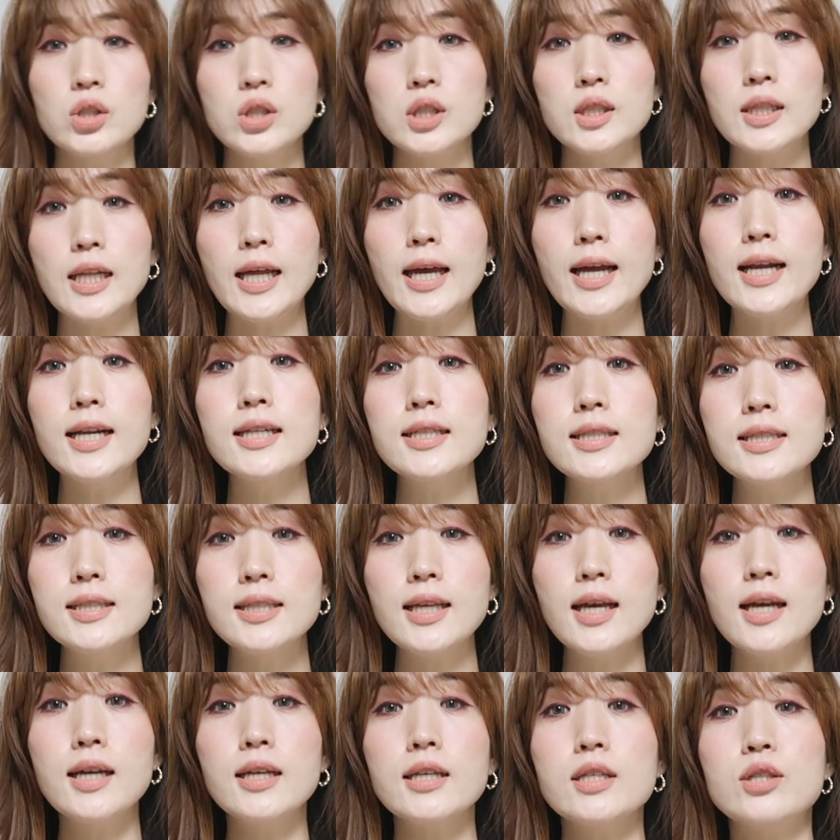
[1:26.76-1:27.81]
저는 L
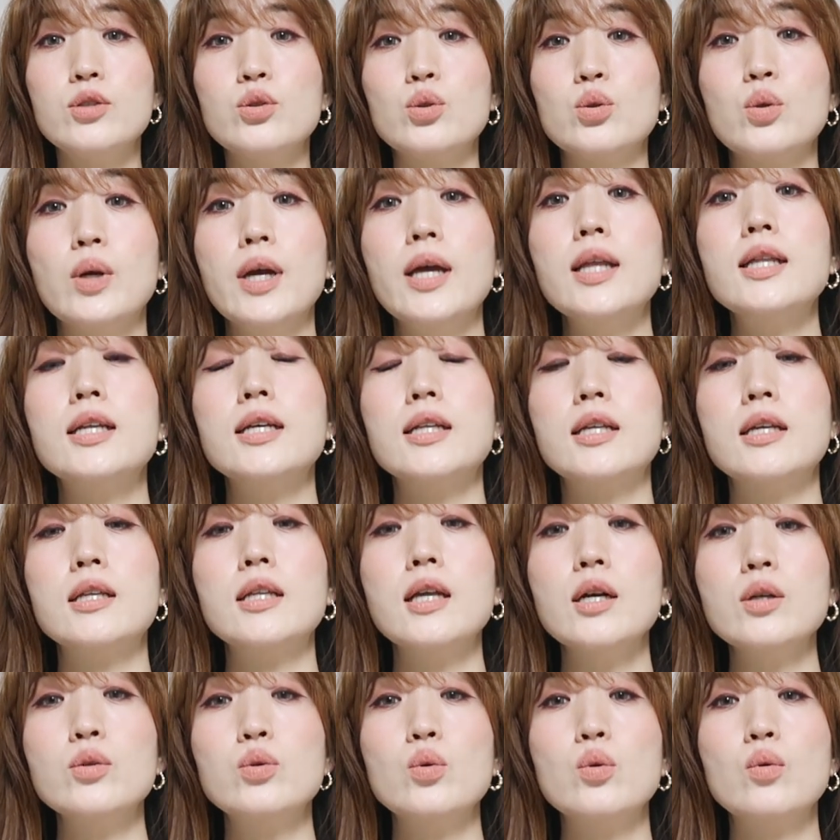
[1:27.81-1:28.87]
사이즈로 했는데
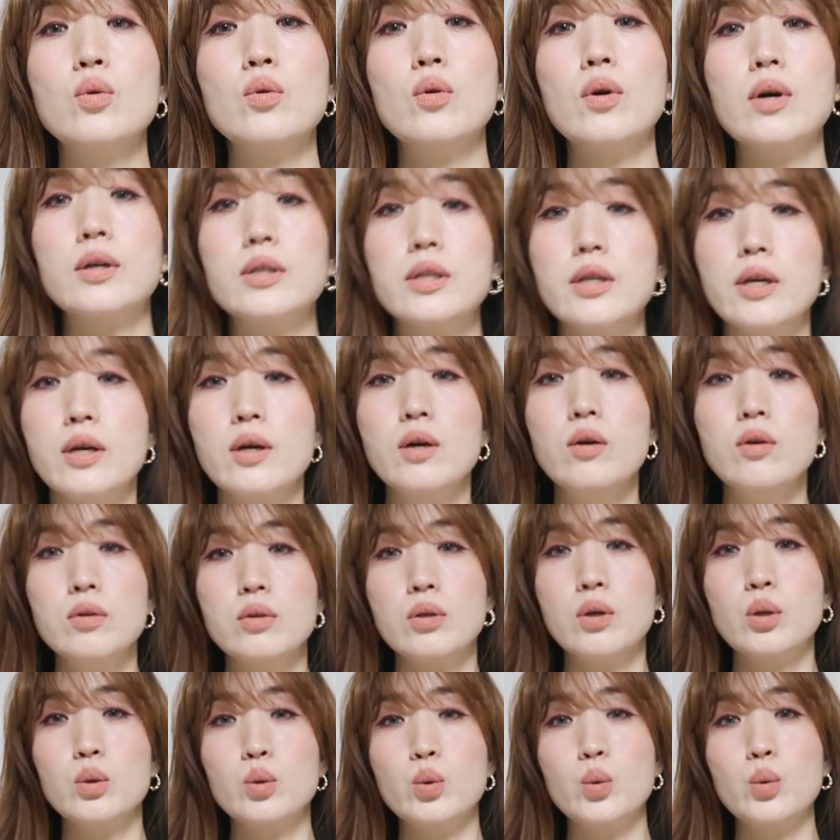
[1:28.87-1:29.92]
딱 좋은 것 같아요.
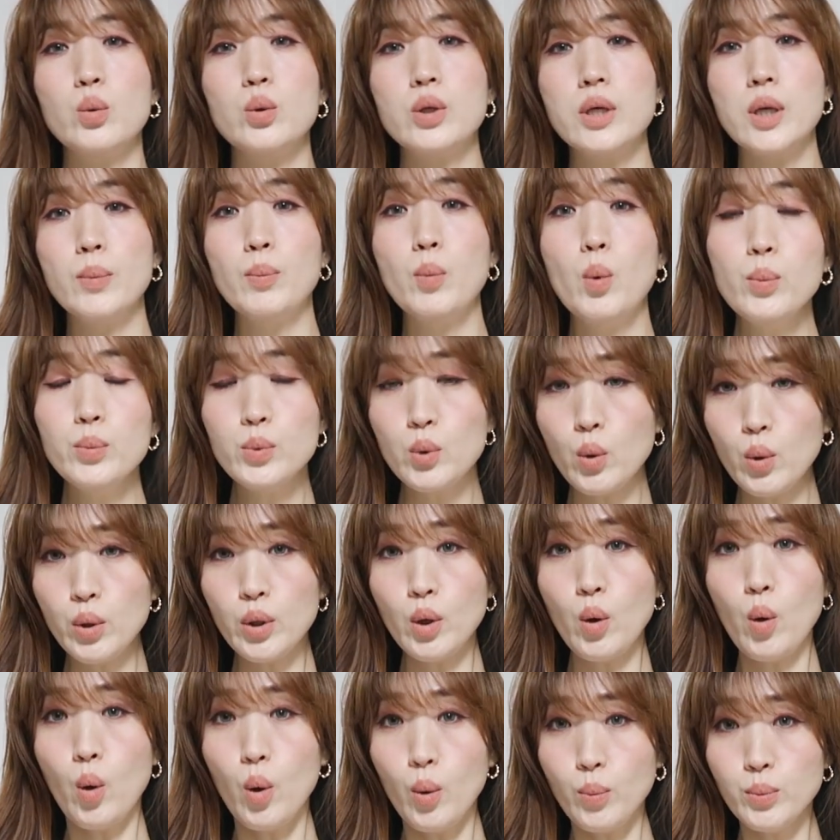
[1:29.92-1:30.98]
그래서 이렇게
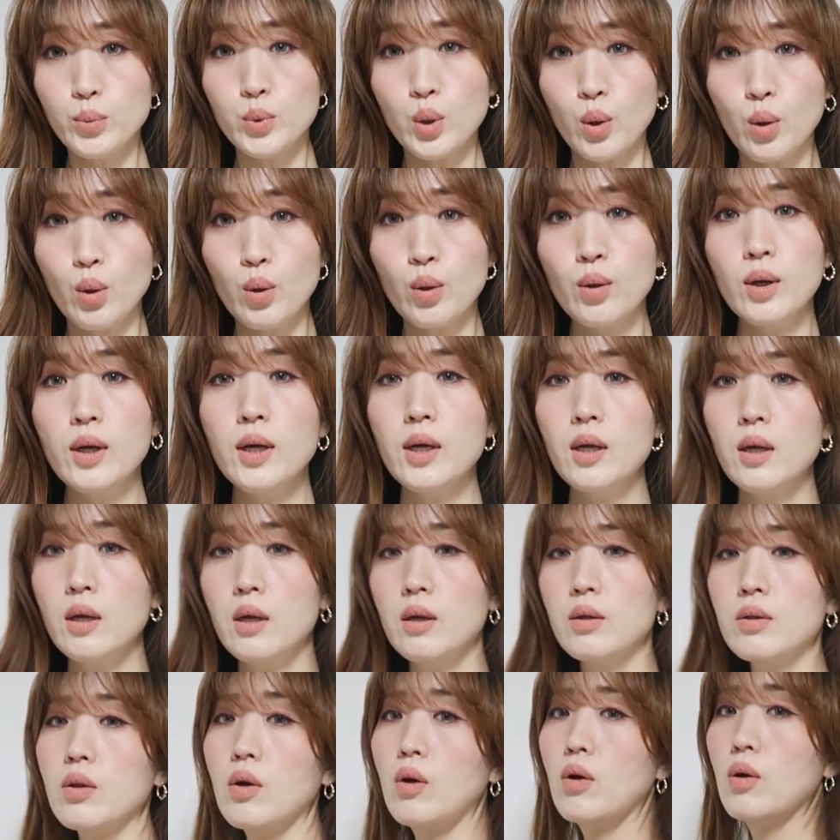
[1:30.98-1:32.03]
몸통이 엄청
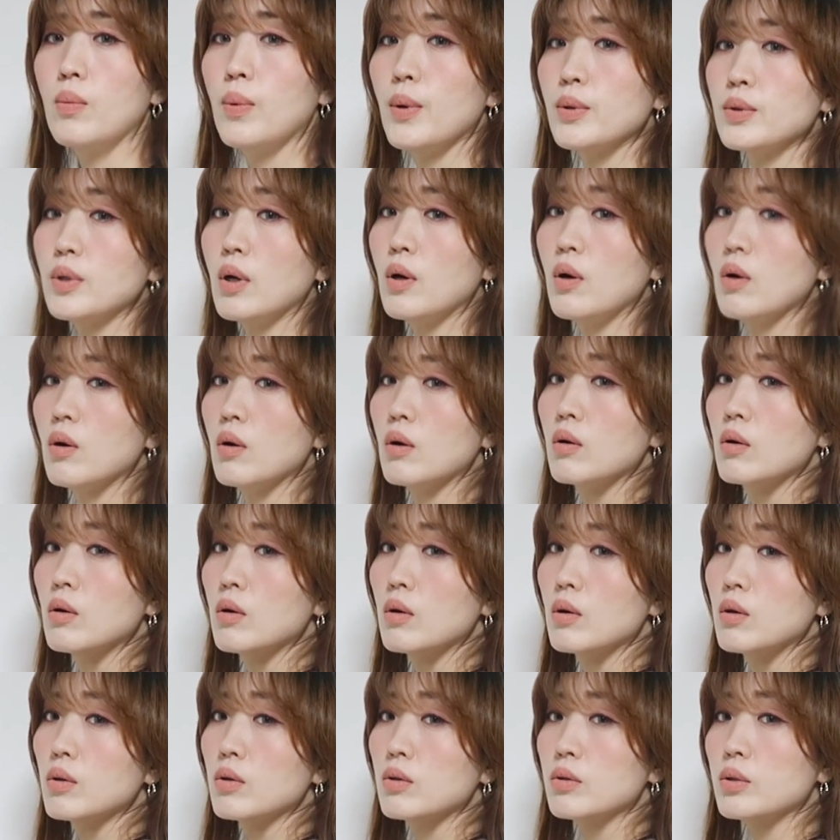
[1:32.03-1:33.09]
넓어서
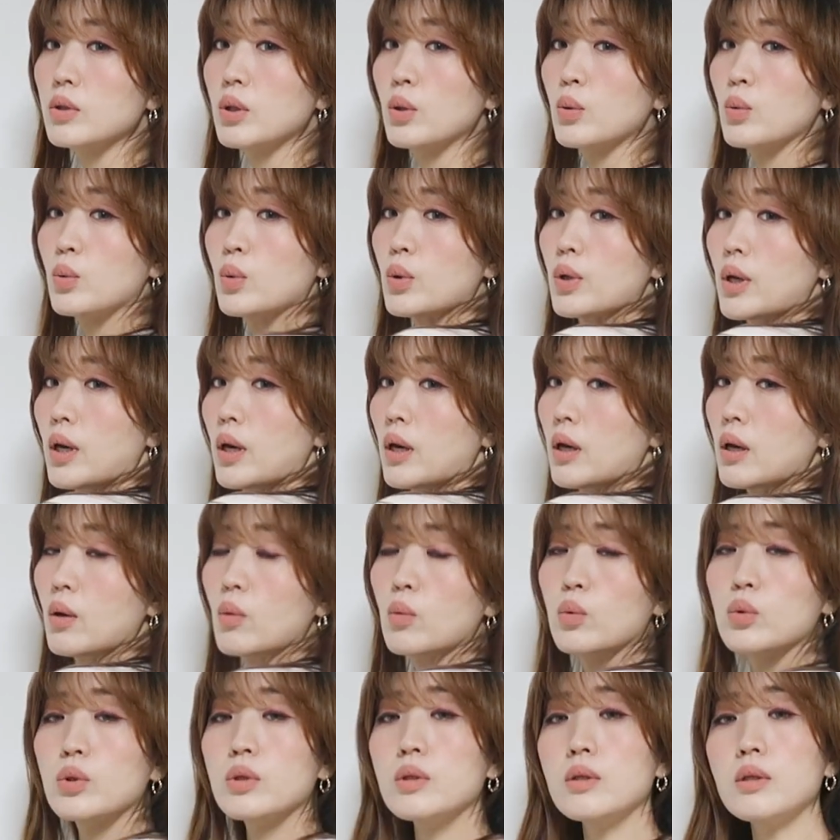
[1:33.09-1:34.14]
그냥 이렇게
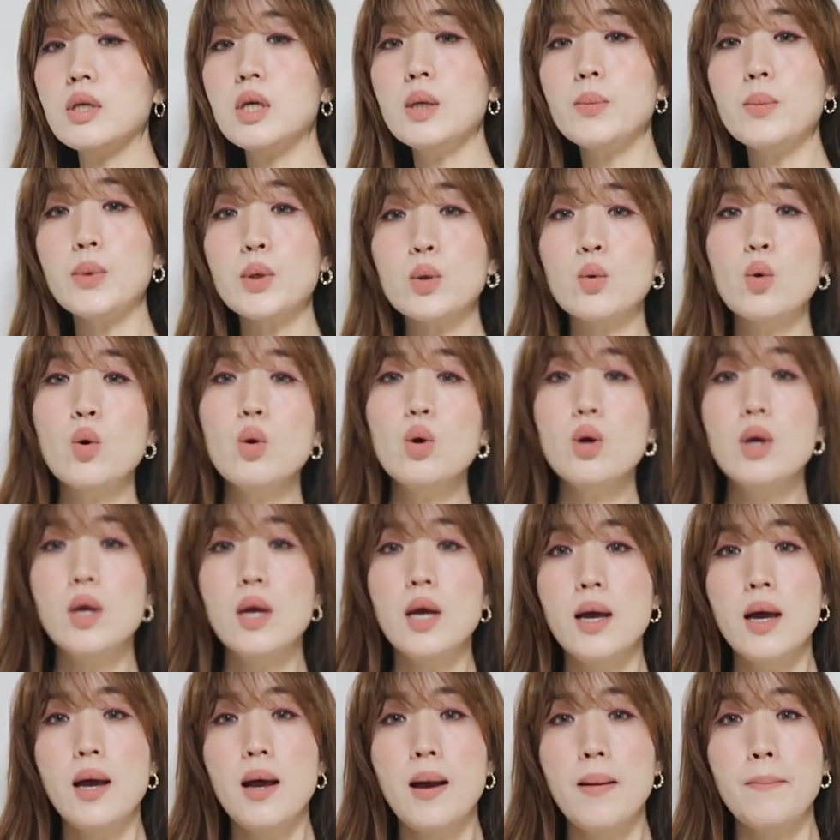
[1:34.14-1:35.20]
오는 느낌이고
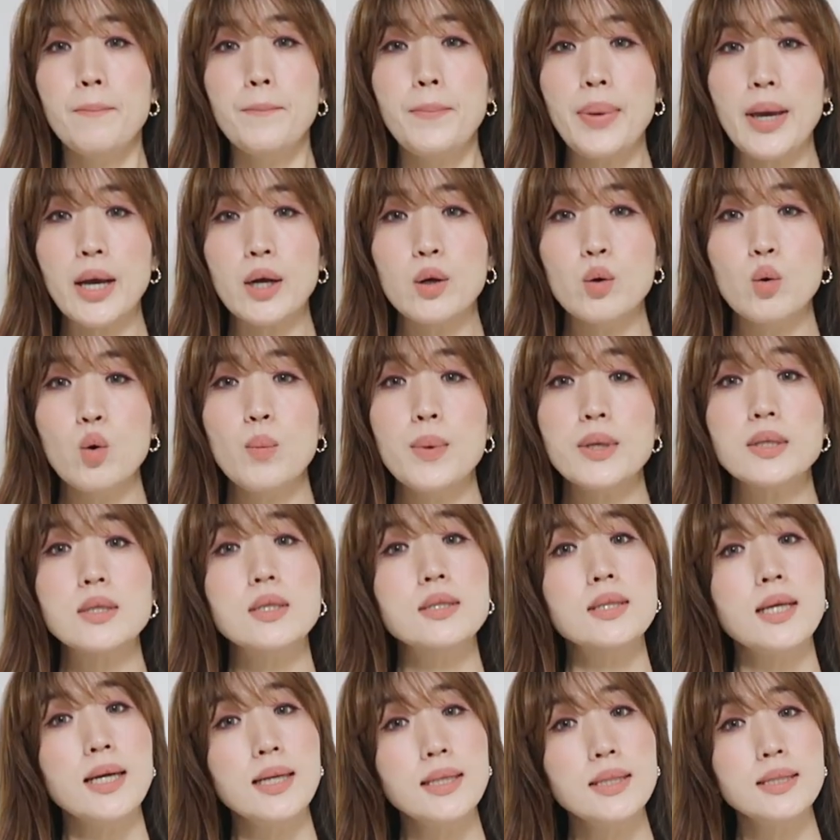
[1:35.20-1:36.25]

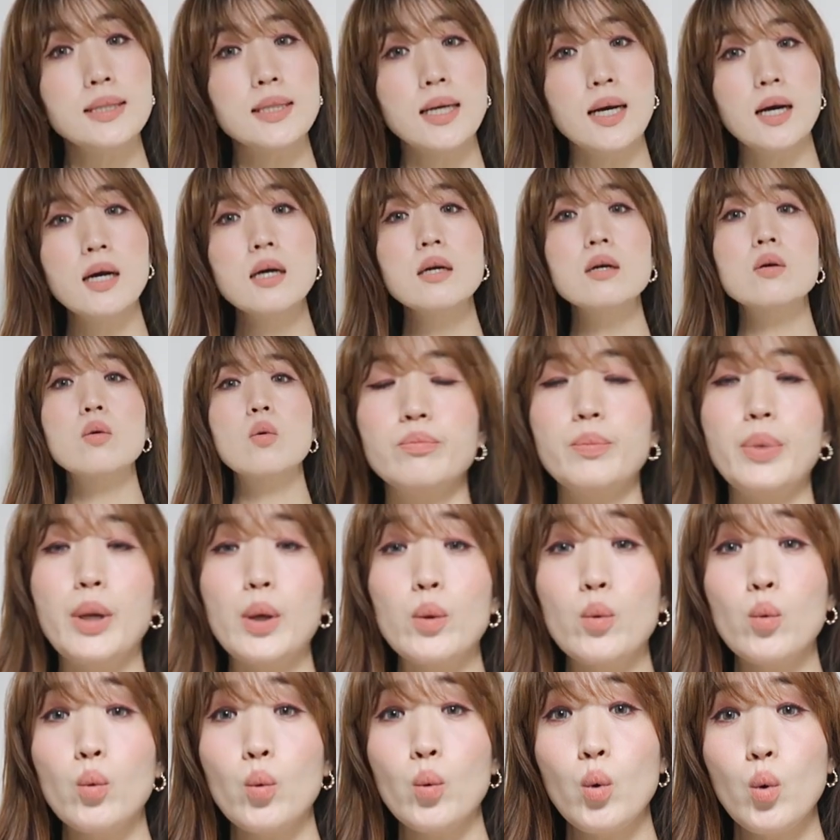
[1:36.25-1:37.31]
배꼽에서 살짝
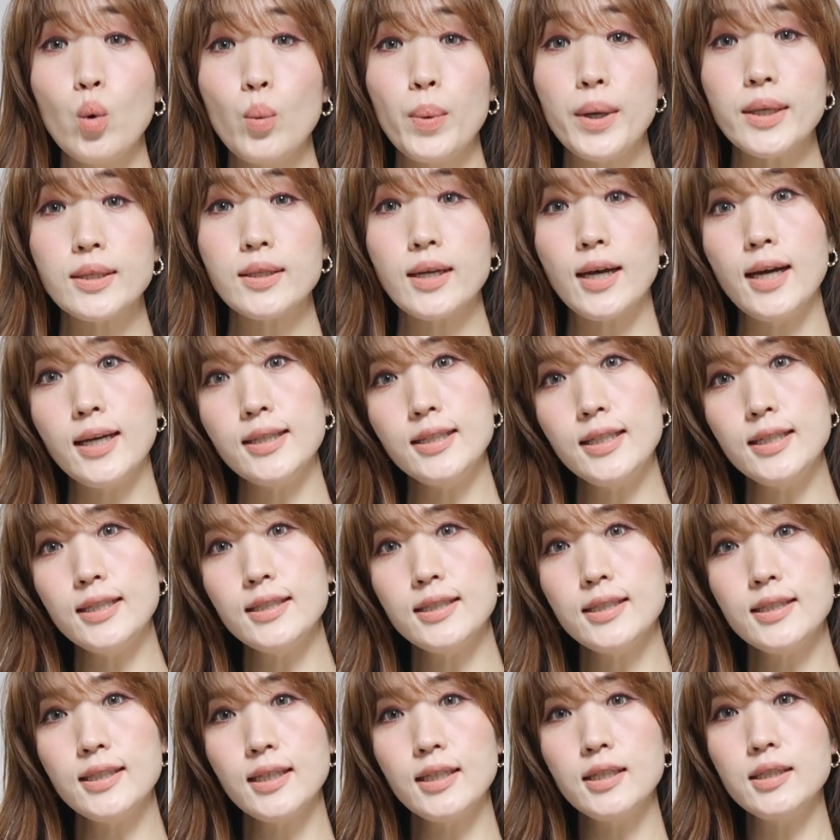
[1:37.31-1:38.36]
배꼽에서 한
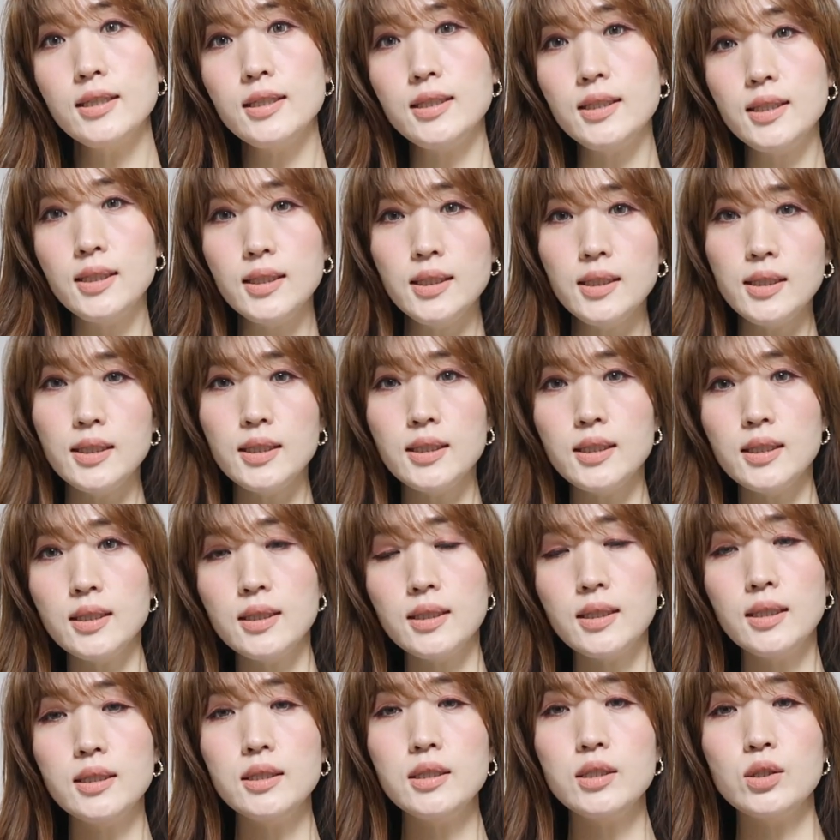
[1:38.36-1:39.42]
일 센티미터, 일, 이
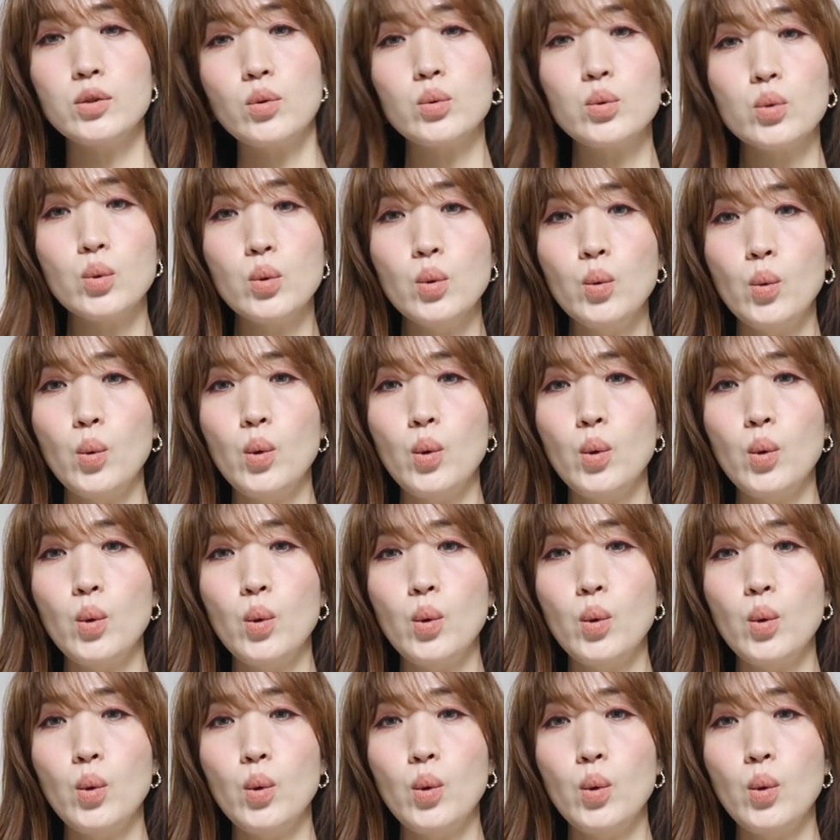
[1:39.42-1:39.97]
센티미터 정도